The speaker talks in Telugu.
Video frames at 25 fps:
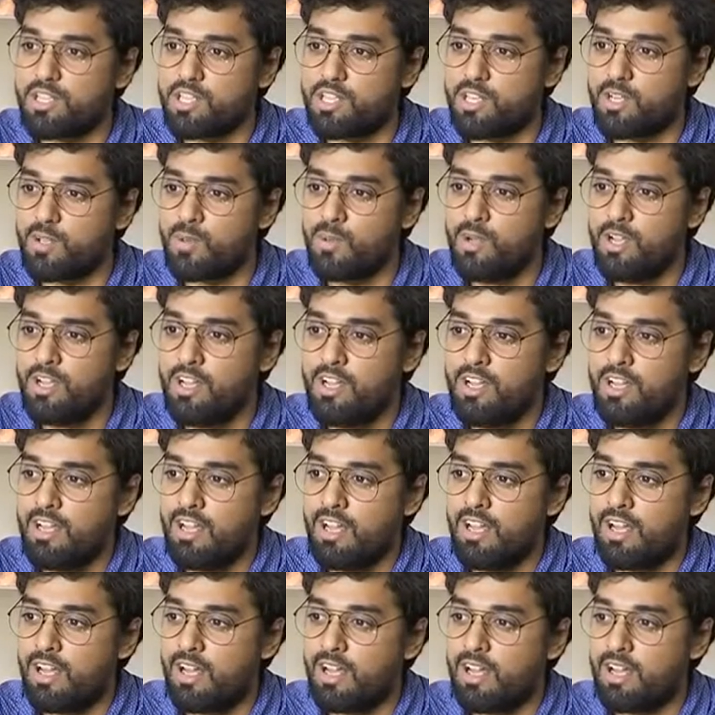చేయడం
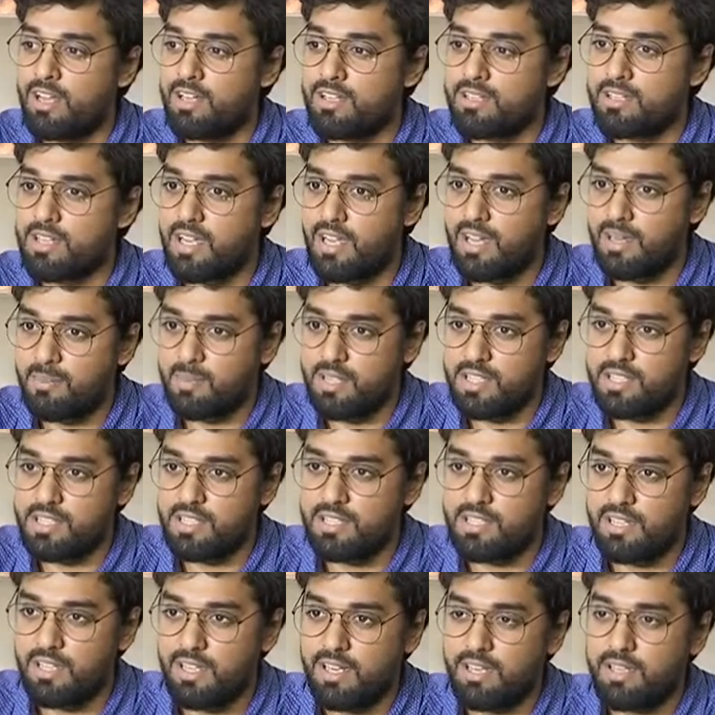చాలా మంచి
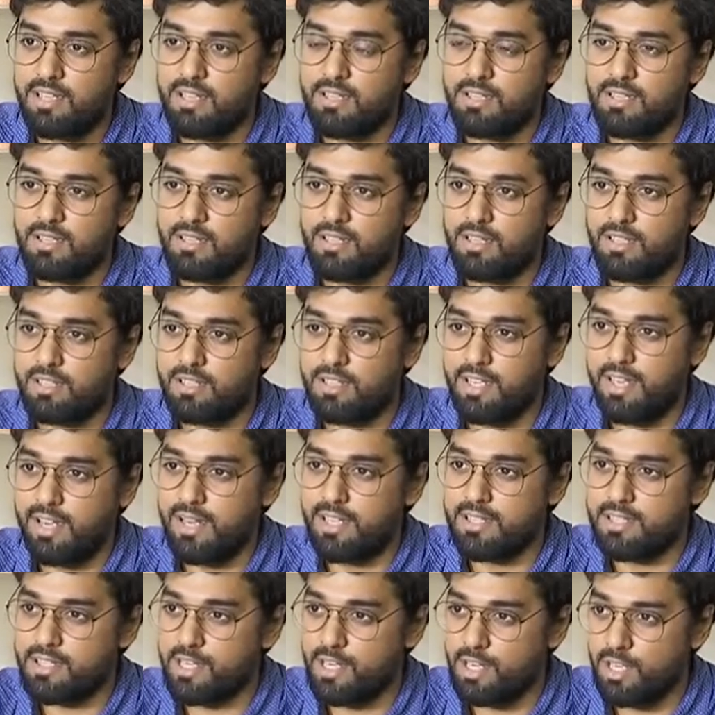థియేటర్
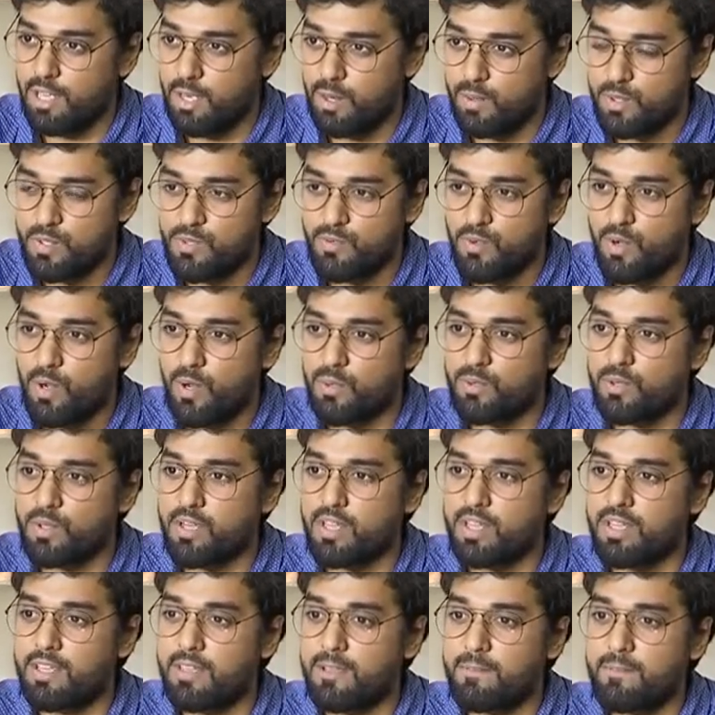థియేటర్స్ అన్నీ హౌస్ఫుల్
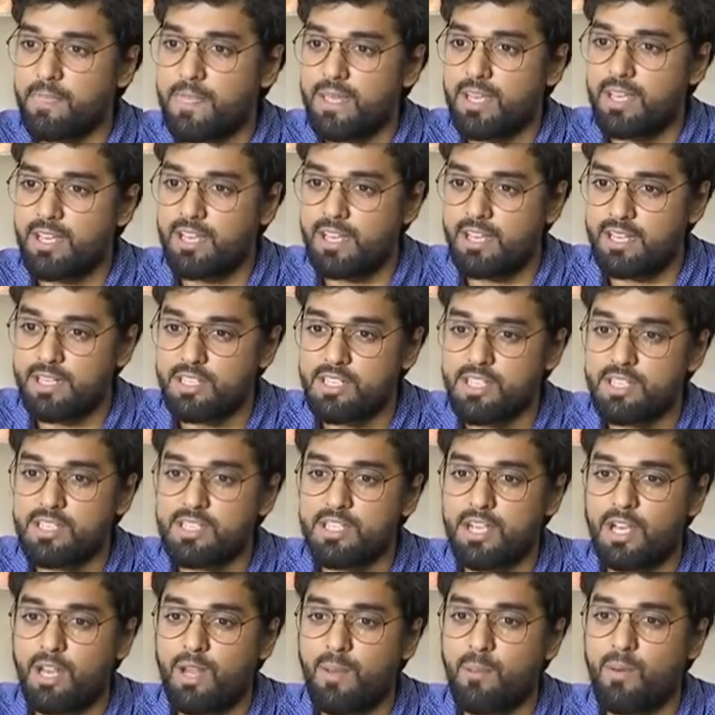అవుతున్నాయి కలెక్షన్స్
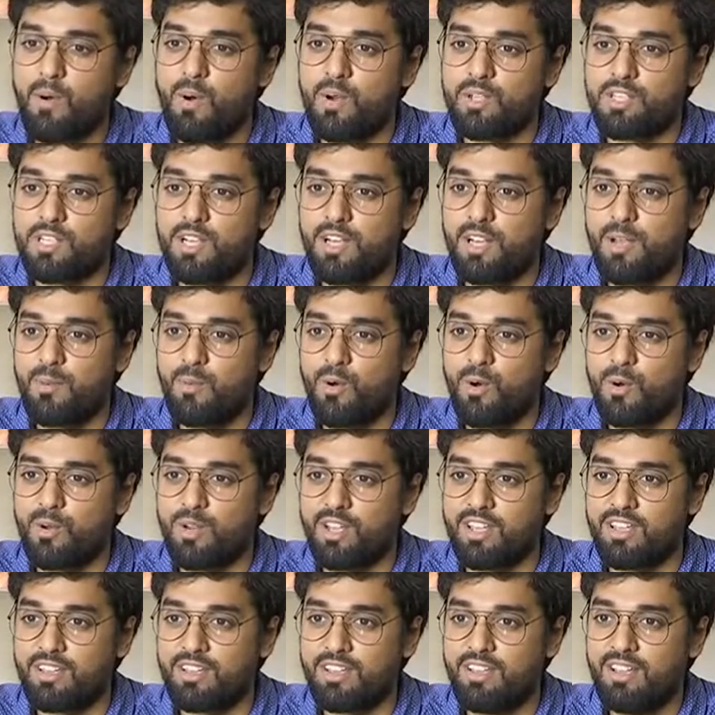చాలా బా చాలా
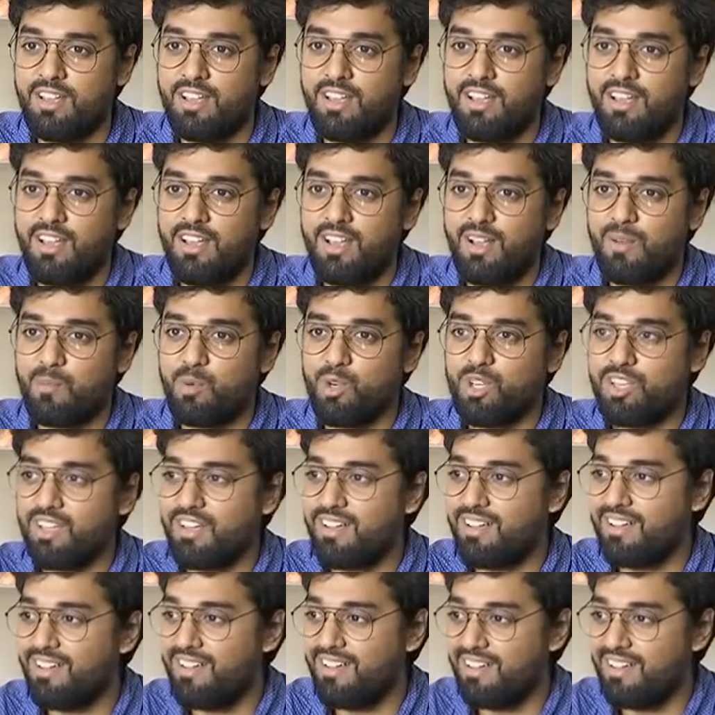బాగున్నాయి ముఖ్యంగా